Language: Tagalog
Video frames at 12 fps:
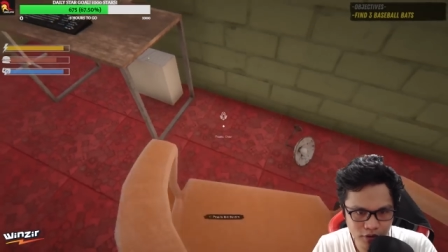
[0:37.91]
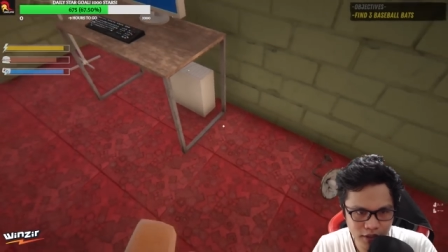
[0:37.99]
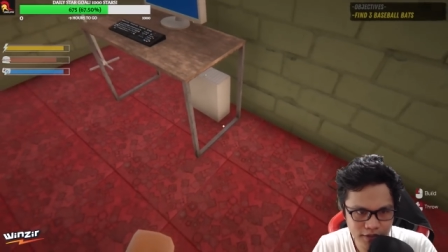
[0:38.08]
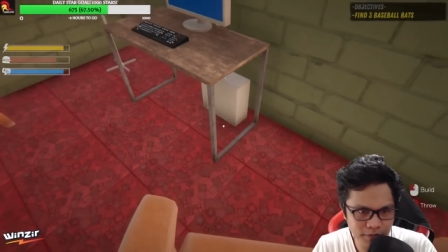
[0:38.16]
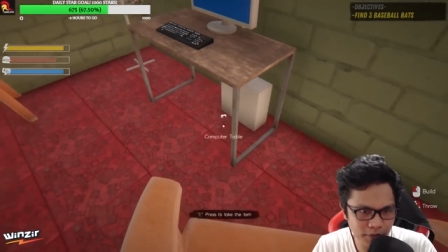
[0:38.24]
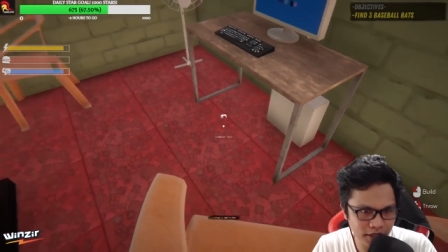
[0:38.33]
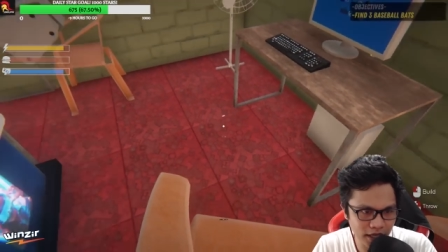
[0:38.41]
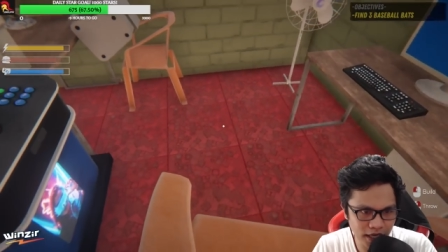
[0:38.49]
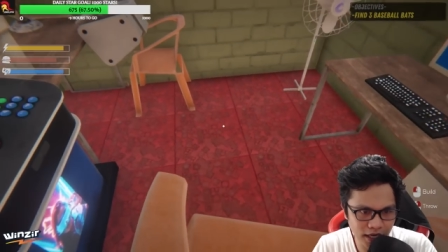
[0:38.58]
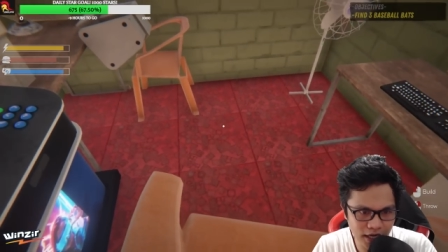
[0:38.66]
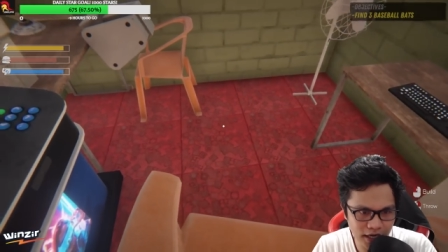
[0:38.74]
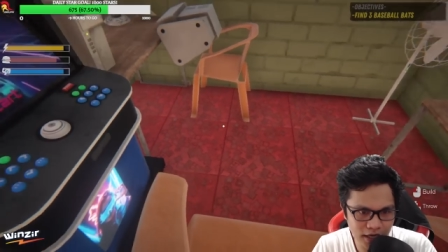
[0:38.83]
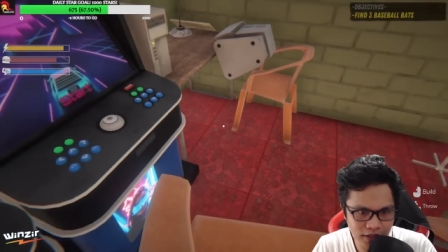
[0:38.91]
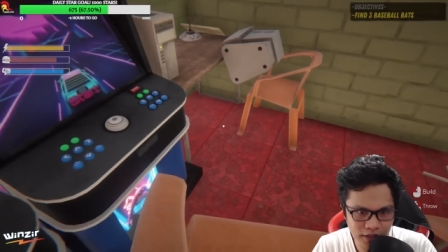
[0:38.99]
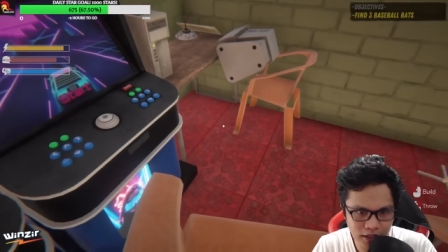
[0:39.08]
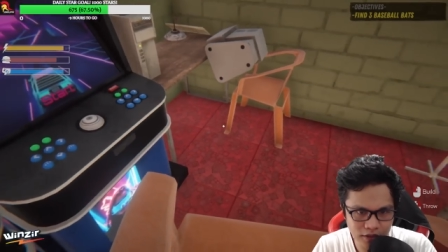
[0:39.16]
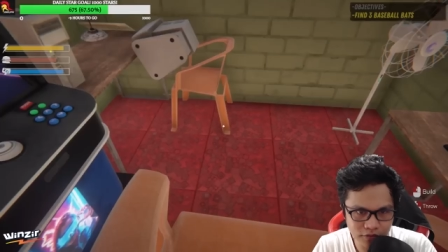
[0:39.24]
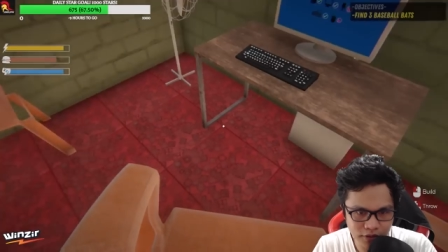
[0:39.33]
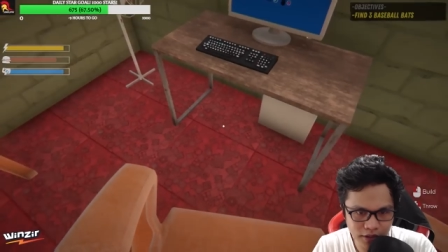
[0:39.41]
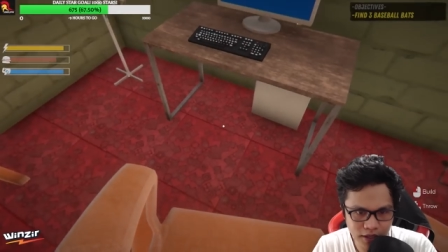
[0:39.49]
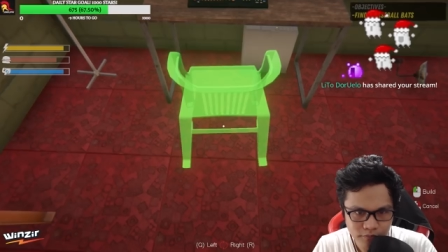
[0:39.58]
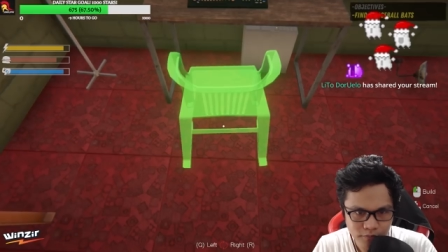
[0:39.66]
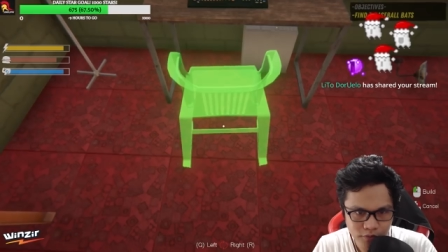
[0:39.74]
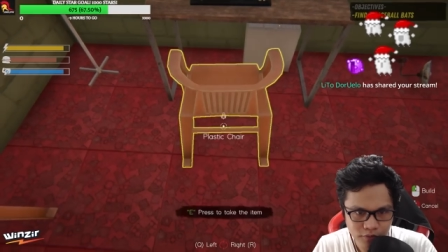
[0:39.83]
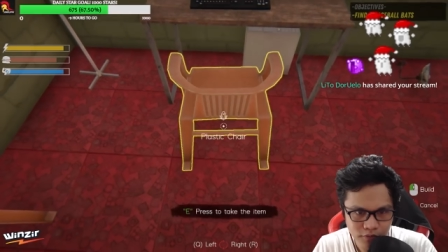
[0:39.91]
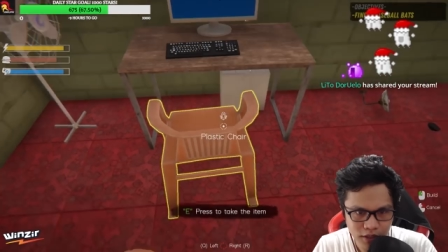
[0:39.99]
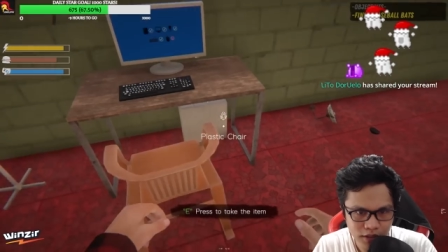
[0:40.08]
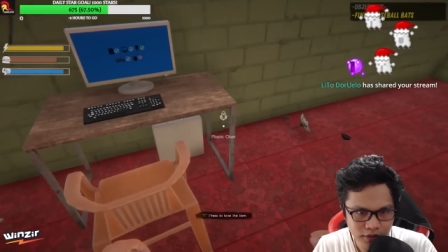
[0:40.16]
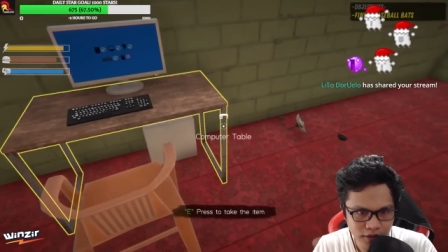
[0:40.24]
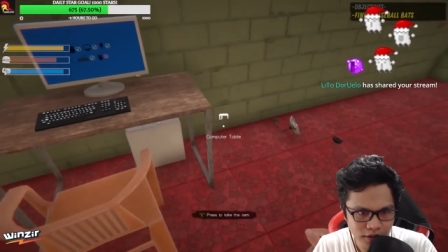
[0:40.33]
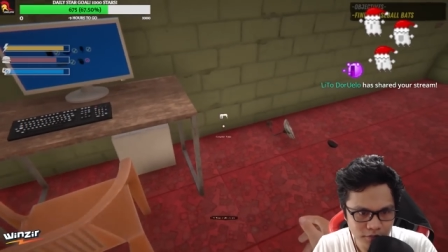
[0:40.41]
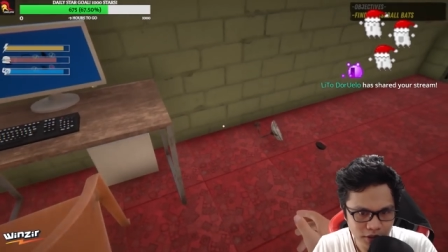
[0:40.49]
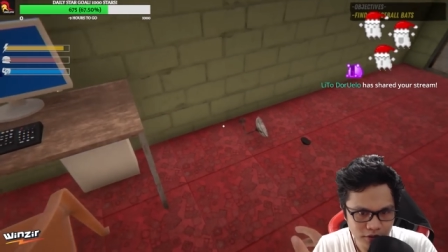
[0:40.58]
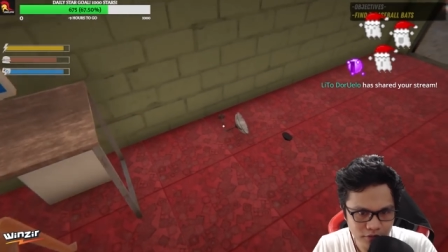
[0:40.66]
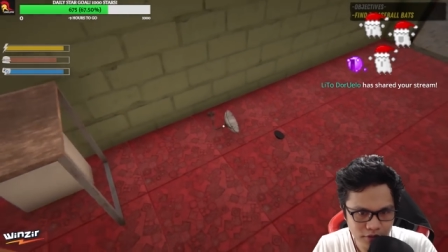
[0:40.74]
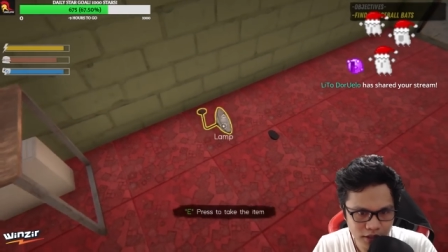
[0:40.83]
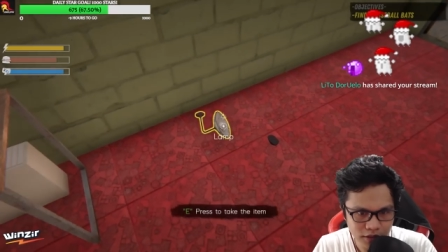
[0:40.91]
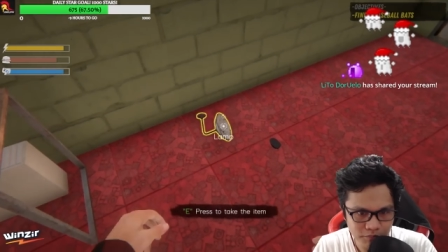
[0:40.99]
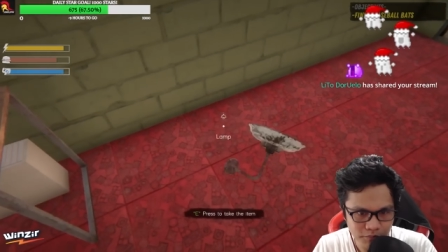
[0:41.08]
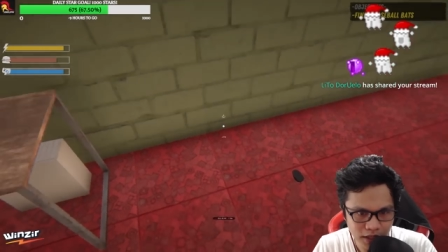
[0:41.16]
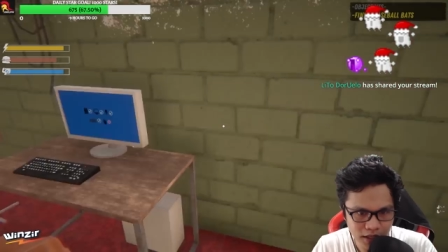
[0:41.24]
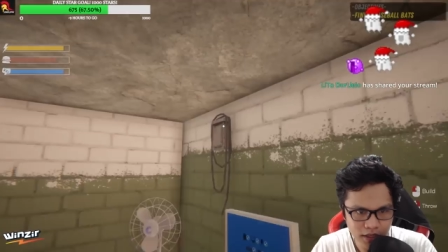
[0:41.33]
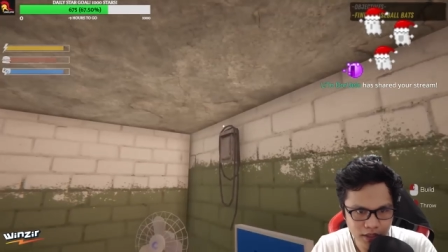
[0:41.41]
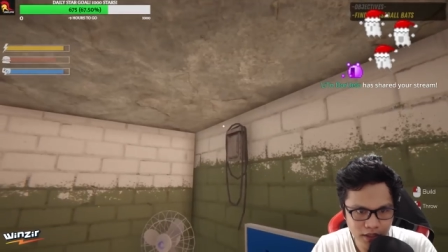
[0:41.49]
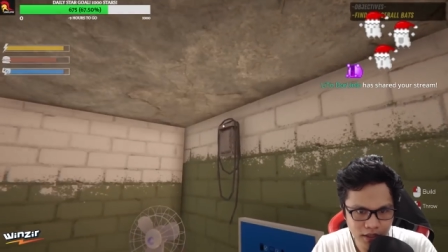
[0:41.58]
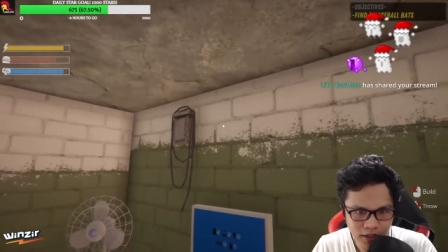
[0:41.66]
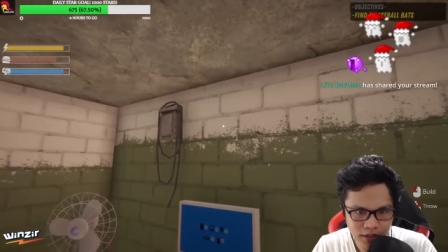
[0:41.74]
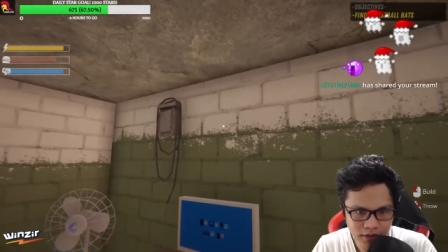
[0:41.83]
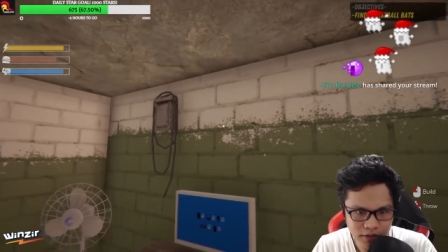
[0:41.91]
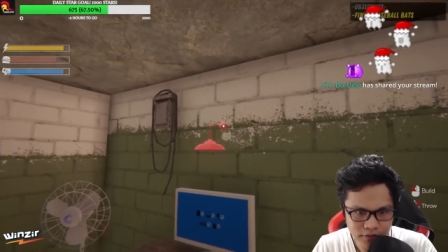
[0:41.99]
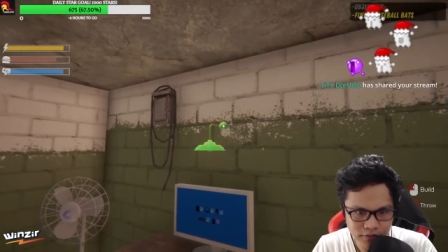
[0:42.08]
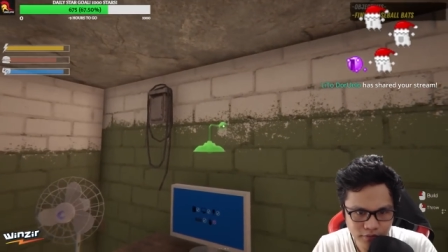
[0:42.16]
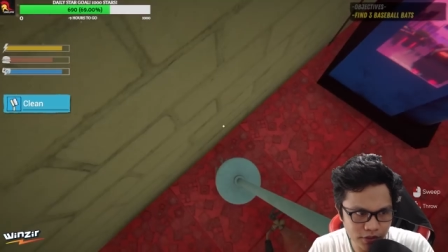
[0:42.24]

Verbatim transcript: Kinsa may nailagag dako dere. Buang niya. Bago rin kitang balik gani.